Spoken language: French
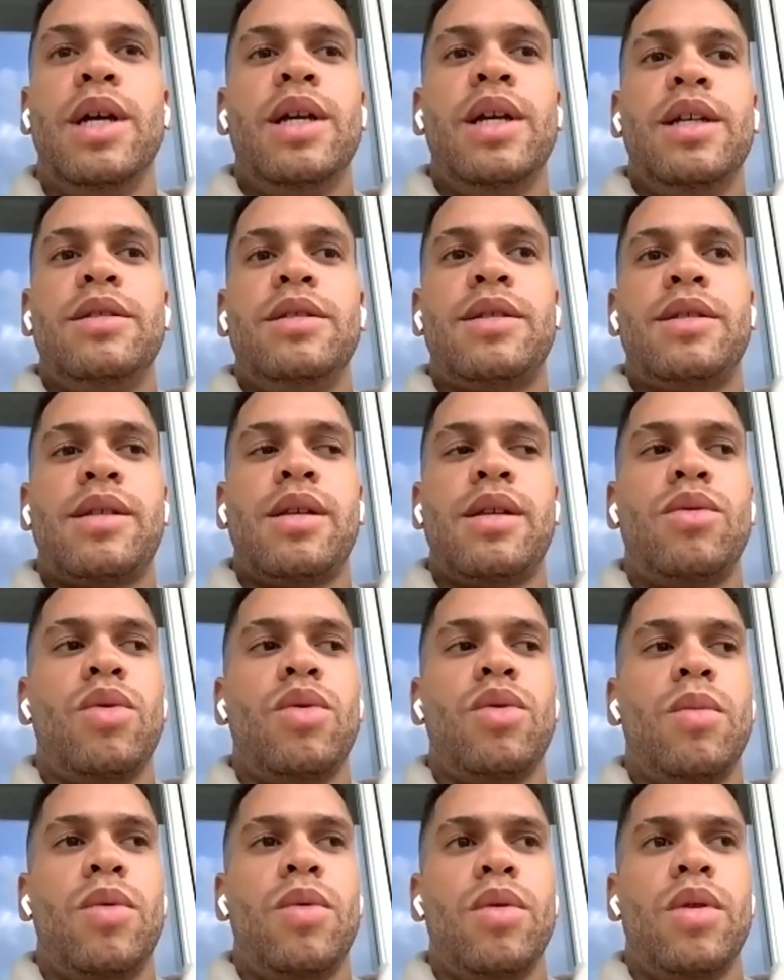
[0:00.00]
Ça, c'est tout
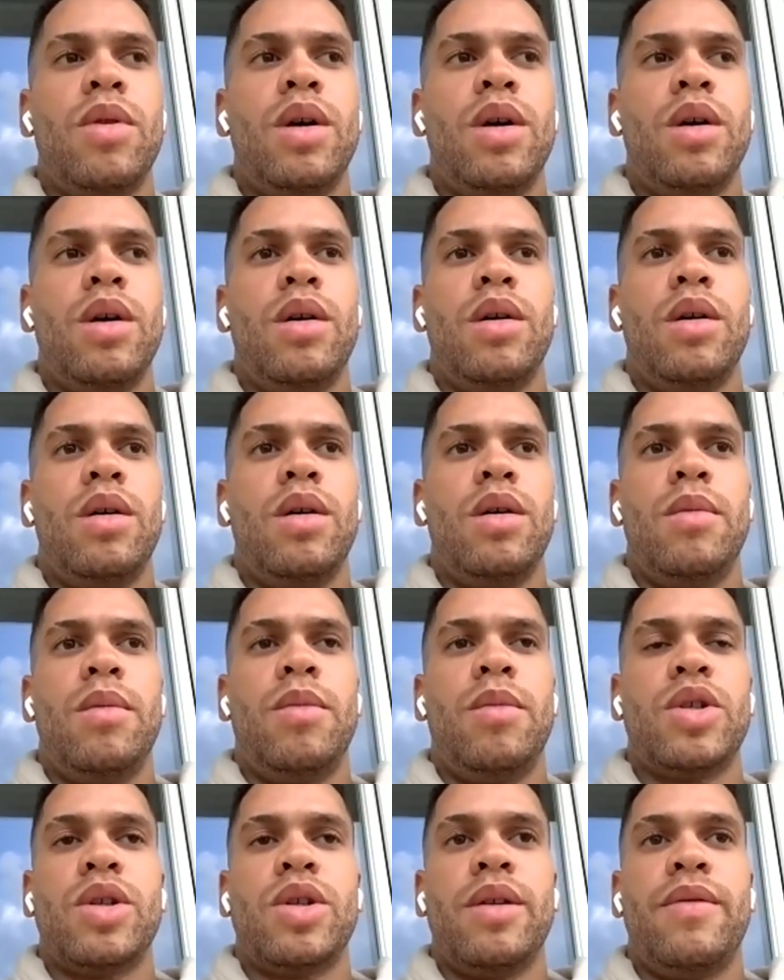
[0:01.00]
le monde. Euh, moi,
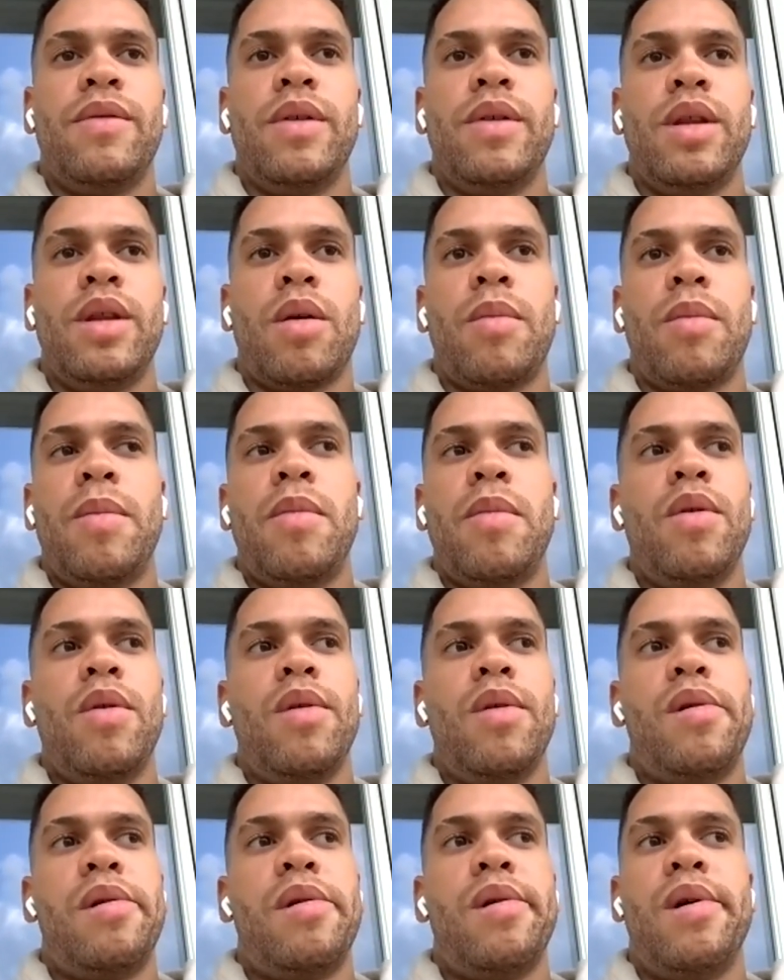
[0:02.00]
j'en ai fait
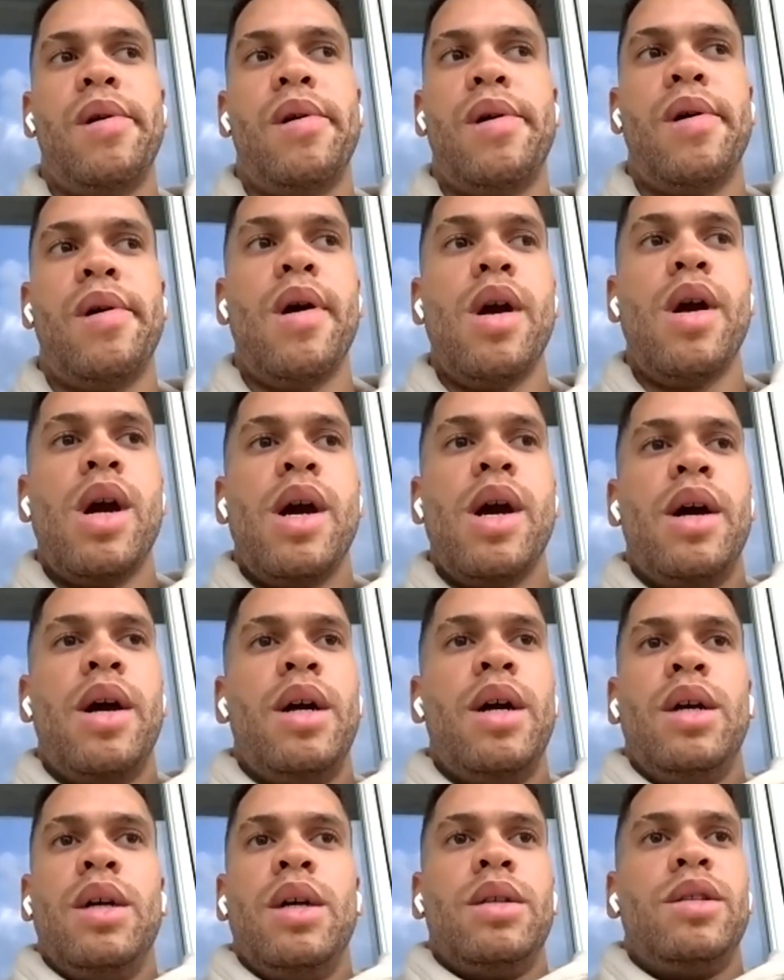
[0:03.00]
énormément. Euh,
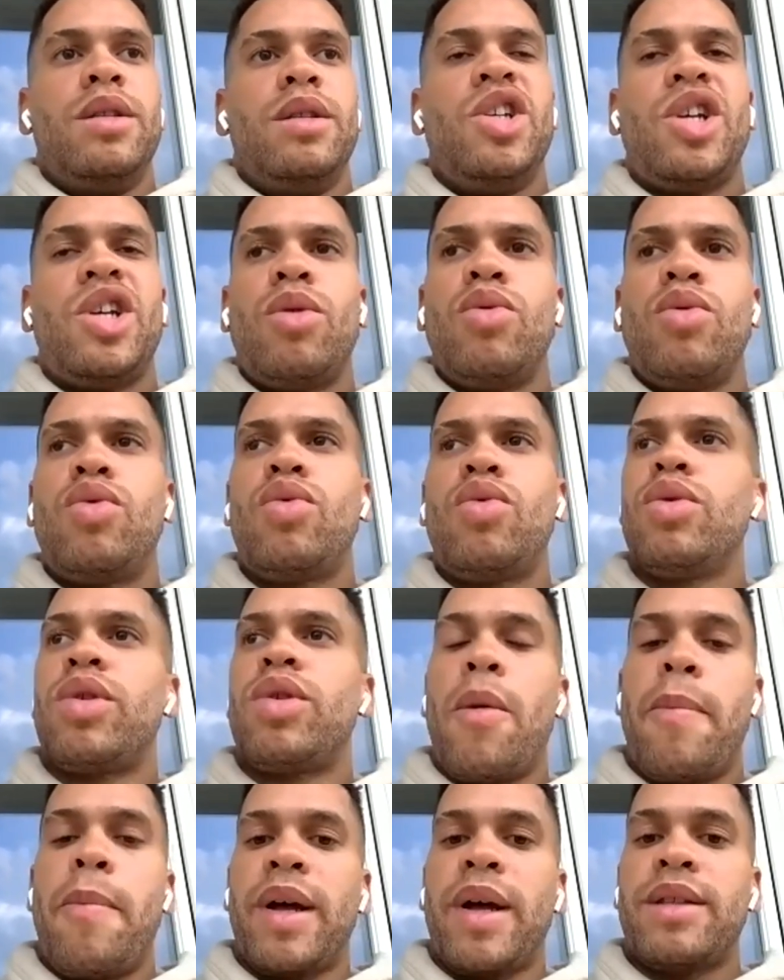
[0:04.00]
déjà, de tout le temps
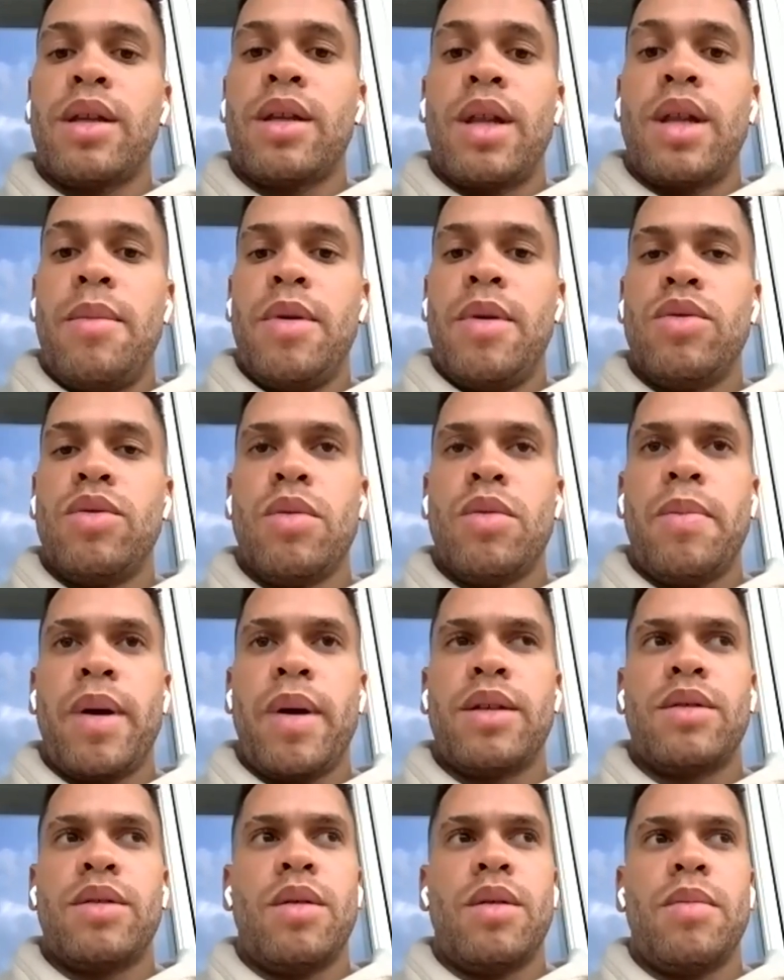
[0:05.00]
partir de la maison, par
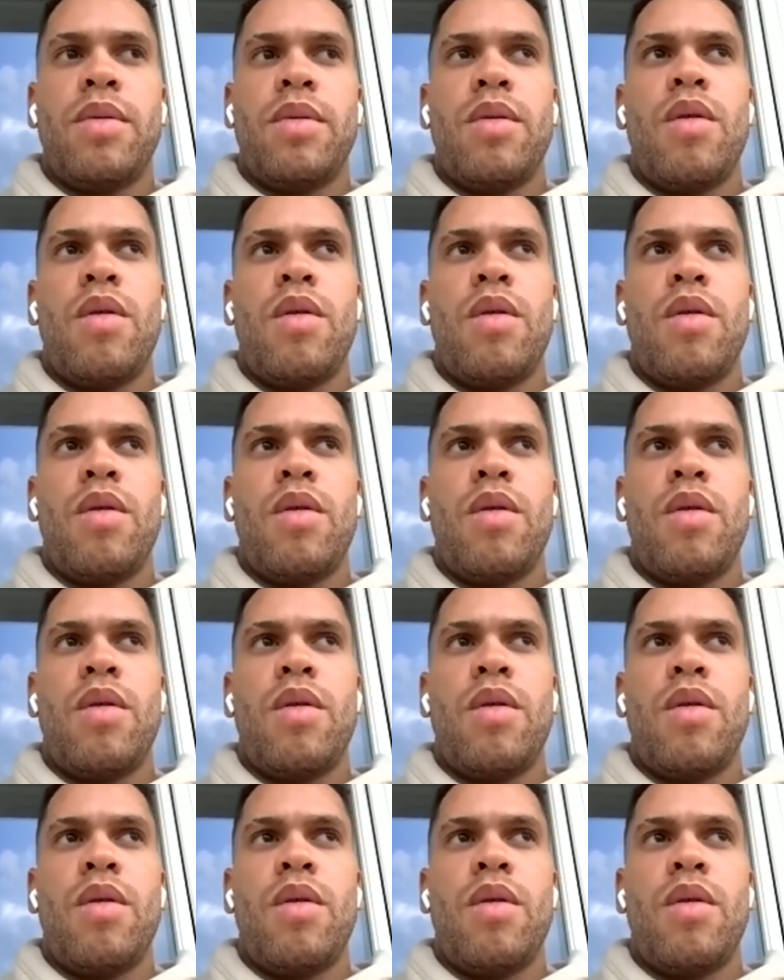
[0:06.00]
exemple.